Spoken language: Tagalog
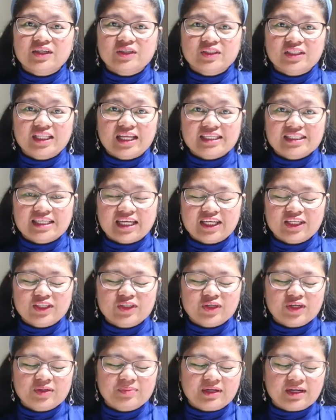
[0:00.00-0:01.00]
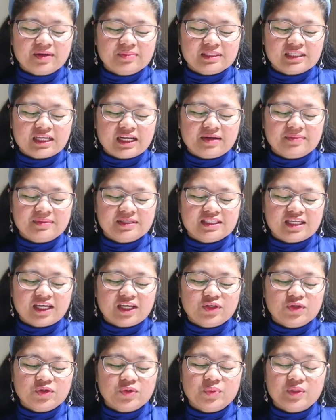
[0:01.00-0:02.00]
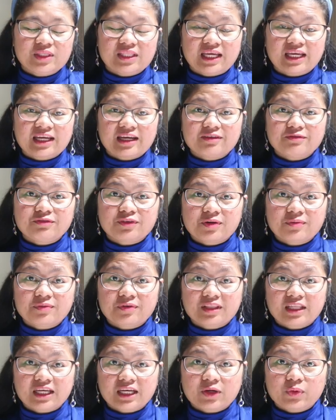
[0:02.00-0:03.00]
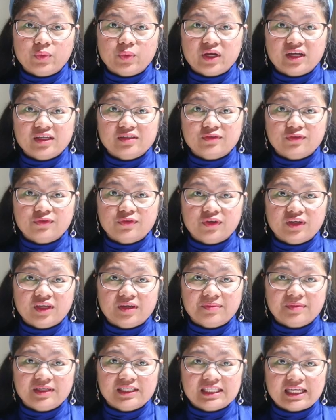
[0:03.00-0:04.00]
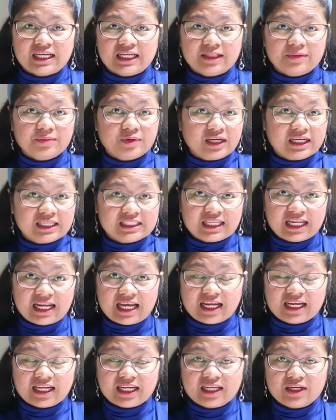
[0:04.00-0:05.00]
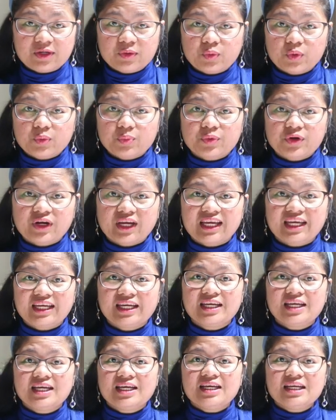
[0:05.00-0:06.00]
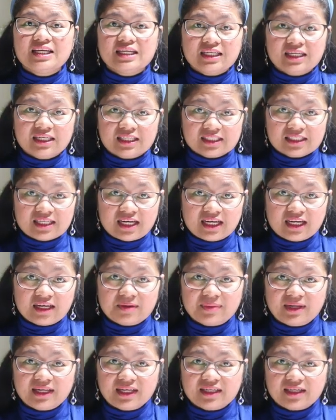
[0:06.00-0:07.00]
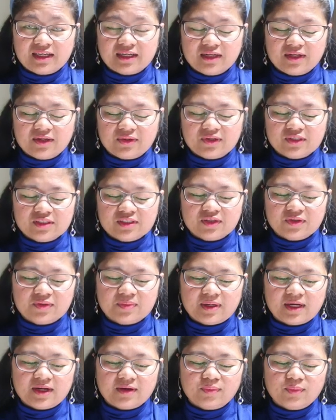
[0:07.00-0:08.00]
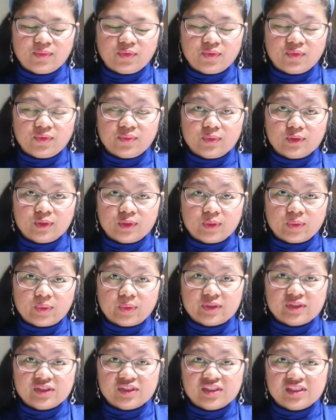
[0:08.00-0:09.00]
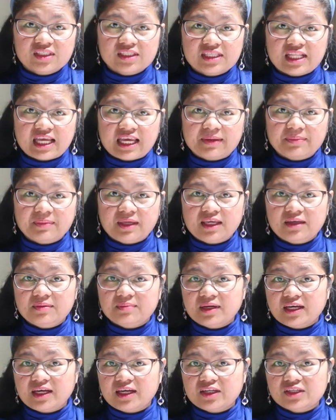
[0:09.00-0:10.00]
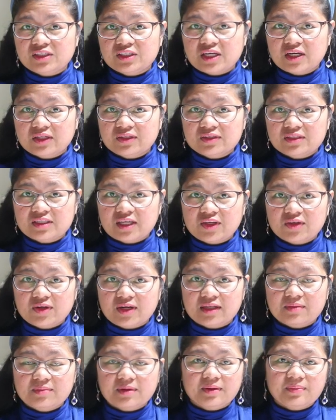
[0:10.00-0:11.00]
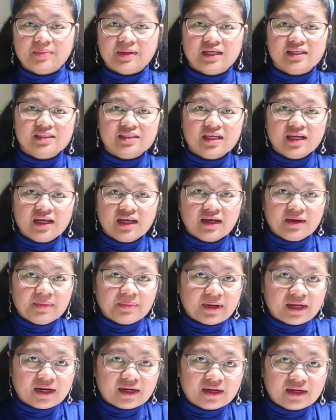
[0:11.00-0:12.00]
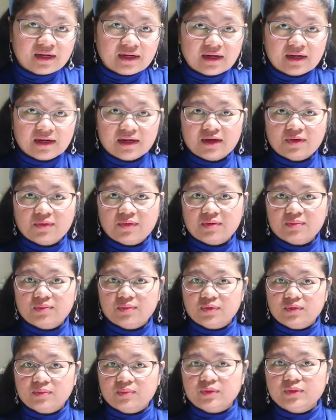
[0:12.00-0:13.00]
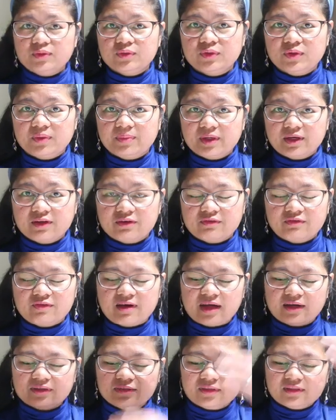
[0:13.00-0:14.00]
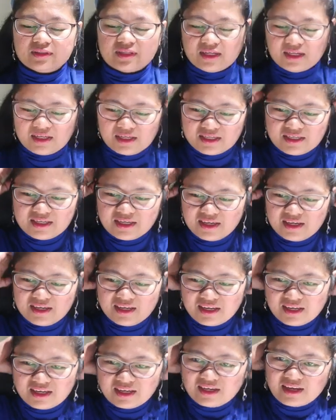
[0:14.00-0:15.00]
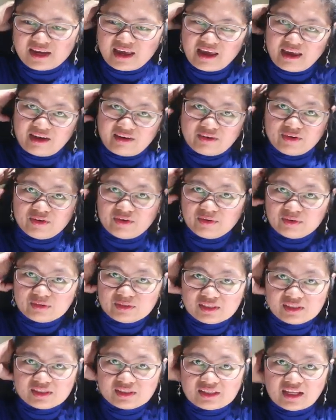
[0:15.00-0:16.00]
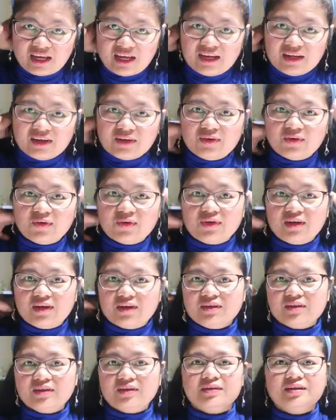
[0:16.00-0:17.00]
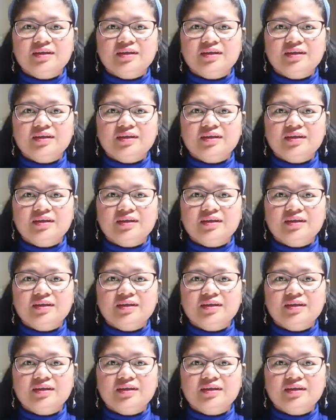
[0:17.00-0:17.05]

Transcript: Good luck sa inyo and maraming salamat sa inyo. We thank God for everything and we ask for forgiveness sa ating mga kasalanan and we pray na sana ibalik na ni Lord sa normal ang buong mundo. In Jesus name, Amen. Shout out sa inyong lahat mga best. Parang karga ko ang buong mundo. May gina-factor talaga sa hairdo, sa style ng lola niyo.